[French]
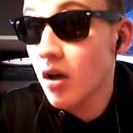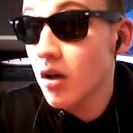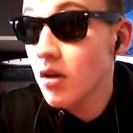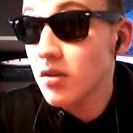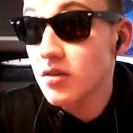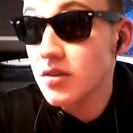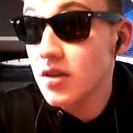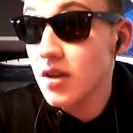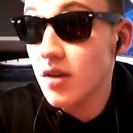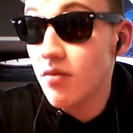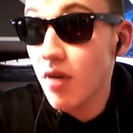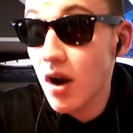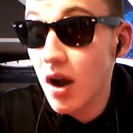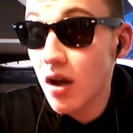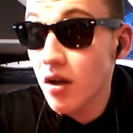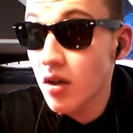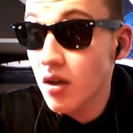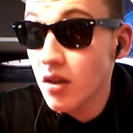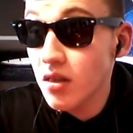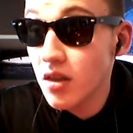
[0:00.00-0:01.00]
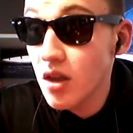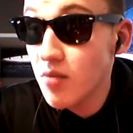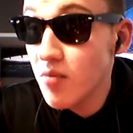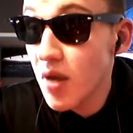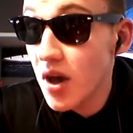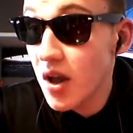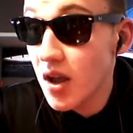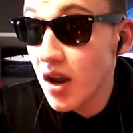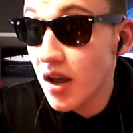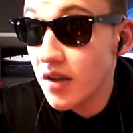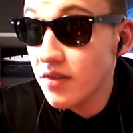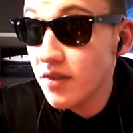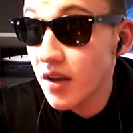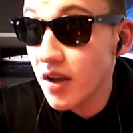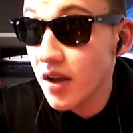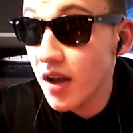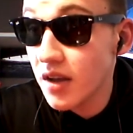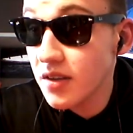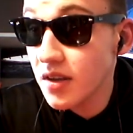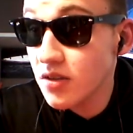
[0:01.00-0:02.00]
C'est voilà, Neymar, il a été
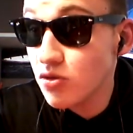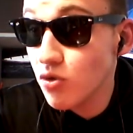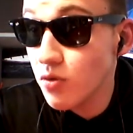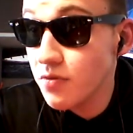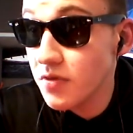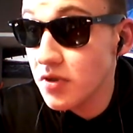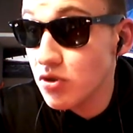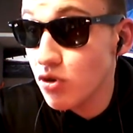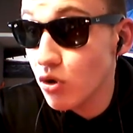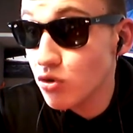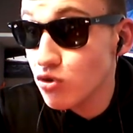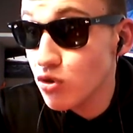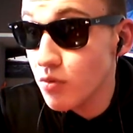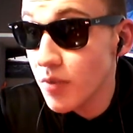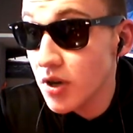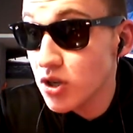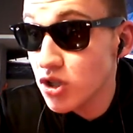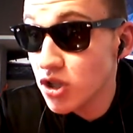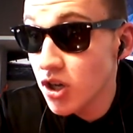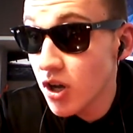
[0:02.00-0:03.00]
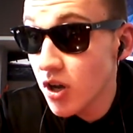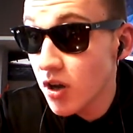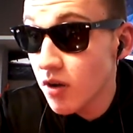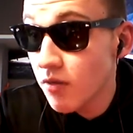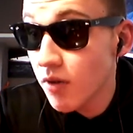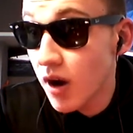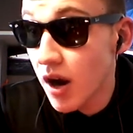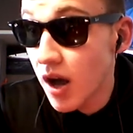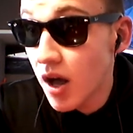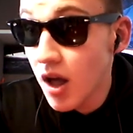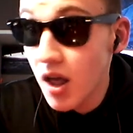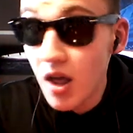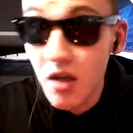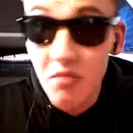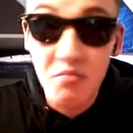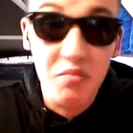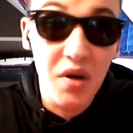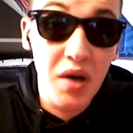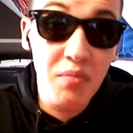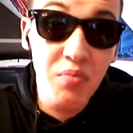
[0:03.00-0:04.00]
catastrophique durant ce match. Voilà,
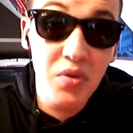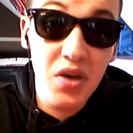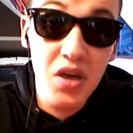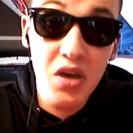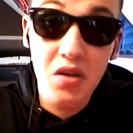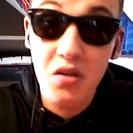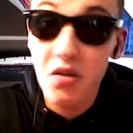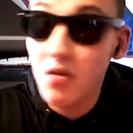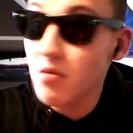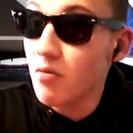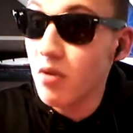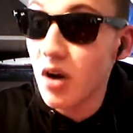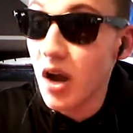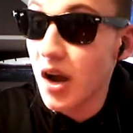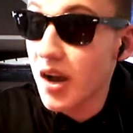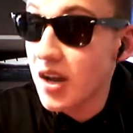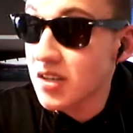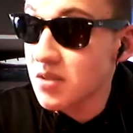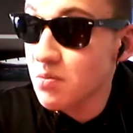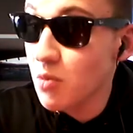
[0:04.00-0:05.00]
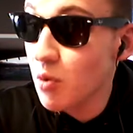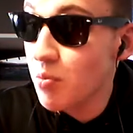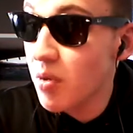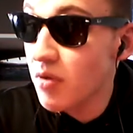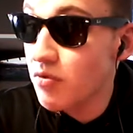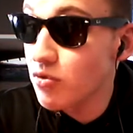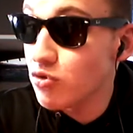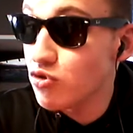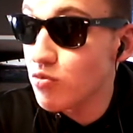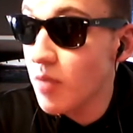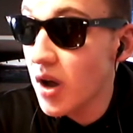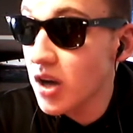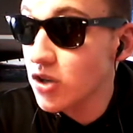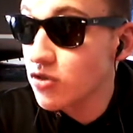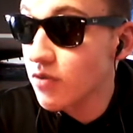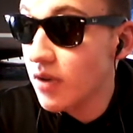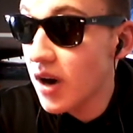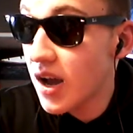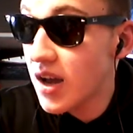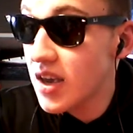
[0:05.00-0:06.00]
Mbappé, on l'a quasiment pas vu du match,
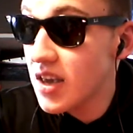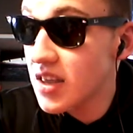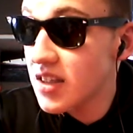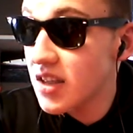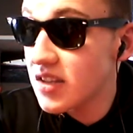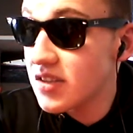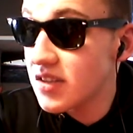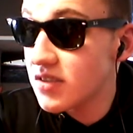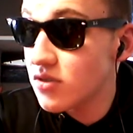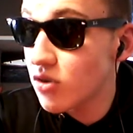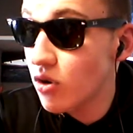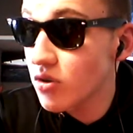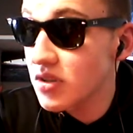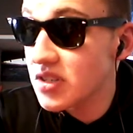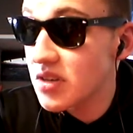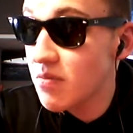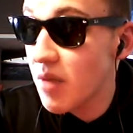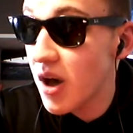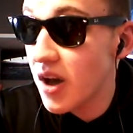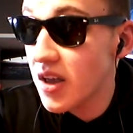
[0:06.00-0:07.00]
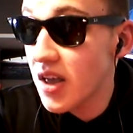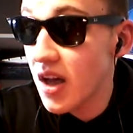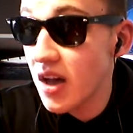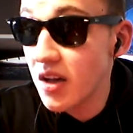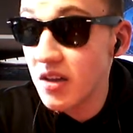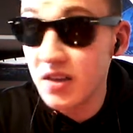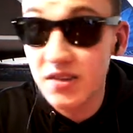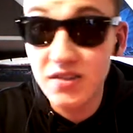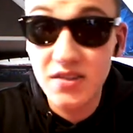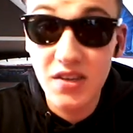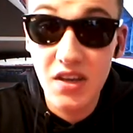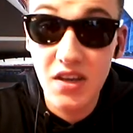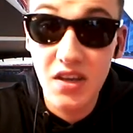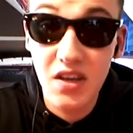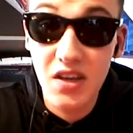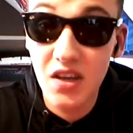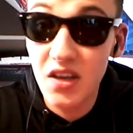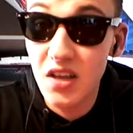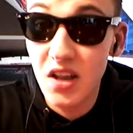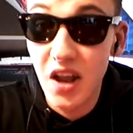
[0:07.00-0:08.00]
voilà, inexistant. Di Maria, il
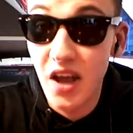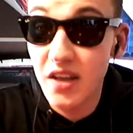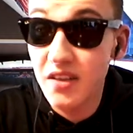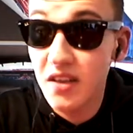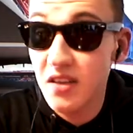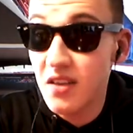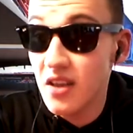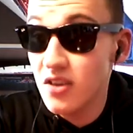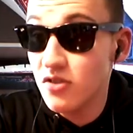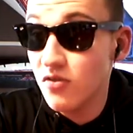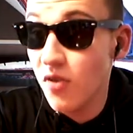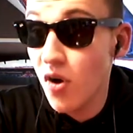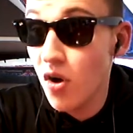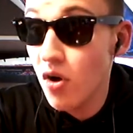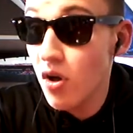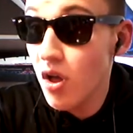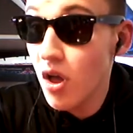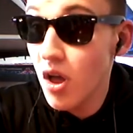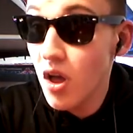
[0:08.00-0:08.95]
s'est il a été décevant.